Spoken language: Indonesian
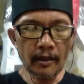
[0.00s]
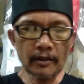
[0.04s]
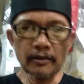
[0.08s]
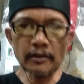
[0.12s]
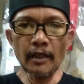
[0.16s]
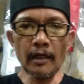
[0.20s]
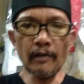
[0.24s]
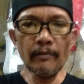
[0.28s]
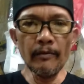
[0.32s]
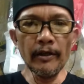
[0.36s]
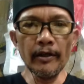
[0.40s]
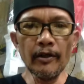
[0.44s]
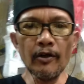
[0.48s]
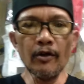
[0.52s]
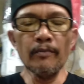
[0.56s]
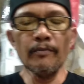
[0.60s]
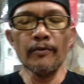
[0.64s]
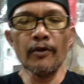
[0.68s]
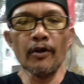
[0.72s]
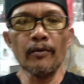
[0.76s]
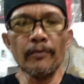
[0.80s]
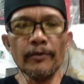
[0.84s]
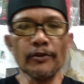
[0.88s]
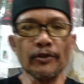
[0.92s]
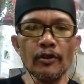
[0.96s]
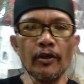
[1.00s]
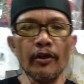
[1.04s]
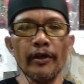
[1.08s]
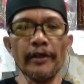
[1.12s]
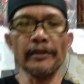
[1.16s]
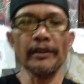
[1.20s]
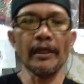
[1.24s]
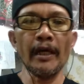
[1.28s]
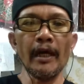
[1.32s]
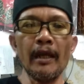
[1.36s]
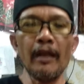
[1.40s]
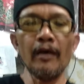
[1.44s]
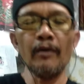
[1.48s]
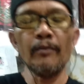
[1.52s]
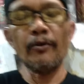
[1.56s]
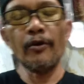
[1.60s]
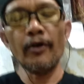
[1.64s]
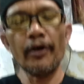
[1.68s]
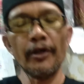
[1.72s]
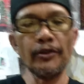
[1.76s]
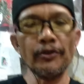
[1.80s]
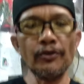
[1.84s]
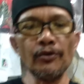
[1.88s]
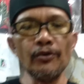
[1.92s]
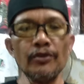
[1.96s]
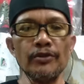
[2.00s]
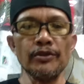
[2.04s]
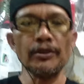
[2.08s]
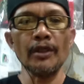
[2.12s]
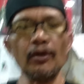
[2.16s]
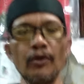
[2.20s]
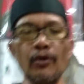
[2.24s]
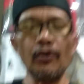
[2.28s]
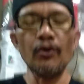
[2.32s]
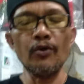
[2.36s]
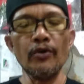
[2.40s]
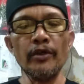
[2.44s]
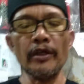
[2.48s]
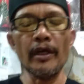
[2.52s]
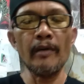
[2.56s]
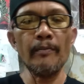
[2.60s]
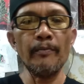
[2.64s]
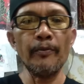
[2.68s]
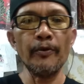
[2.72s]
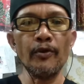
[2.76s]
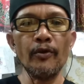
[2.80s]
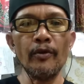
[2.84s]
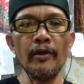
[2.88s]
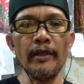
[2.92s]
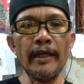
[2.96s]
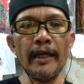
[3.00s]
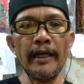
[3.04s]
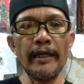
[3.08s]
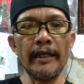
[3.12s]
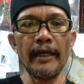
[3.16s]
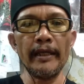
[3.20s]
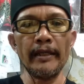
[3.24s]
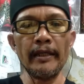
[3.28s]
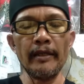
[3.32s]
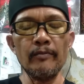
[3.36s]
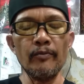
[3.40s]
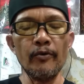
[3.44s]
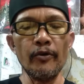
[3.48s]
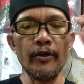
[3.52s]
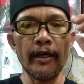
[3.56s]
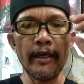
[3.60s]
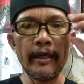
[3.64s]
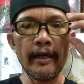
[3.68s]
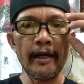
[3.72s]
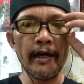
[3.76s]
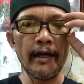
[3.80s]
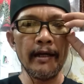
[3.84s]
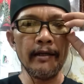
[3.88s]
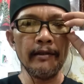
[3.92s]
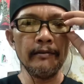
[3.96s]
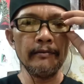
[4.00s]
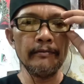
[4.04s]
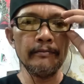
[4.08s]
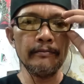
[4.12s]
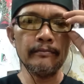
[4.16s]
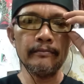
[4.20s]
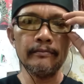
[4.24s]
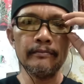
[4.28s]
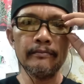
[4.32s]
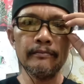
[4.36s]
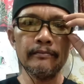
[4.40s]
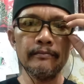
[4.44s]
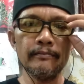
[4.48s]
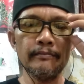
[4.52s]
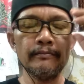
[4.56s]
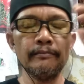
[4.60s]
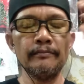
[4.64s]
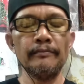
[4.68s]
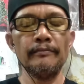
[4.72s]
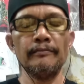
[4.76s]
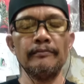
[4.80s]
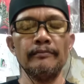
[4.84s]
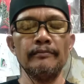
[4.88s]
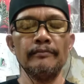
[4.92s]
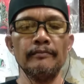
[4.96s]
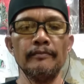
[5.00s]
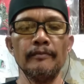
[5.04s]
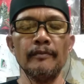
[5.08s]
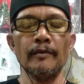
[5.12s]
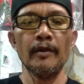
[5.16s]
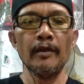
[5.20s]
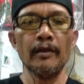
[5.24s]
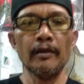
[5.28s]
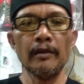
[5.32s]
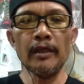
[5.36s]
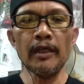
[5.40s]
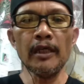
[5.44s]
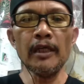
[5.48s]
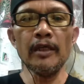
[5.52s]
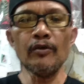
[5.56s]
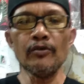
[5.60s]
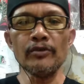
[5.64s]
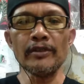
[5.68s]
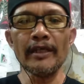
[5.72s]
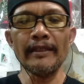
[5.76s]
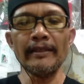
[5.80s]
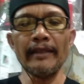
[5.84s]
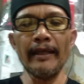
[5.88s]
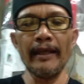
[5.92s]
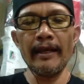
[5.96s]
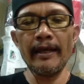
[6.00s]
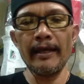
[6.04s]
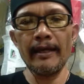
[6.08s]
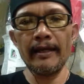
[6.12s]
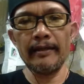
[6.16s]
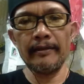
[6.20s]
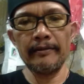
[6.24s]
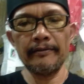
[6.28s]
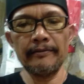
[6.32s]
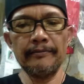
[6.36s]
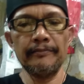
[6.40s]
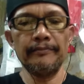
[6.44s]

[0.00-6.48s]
Assalamualaikum warahmatullahi taala wabarakatuh seluruh yang peduli adat dan budaya di Nusantara.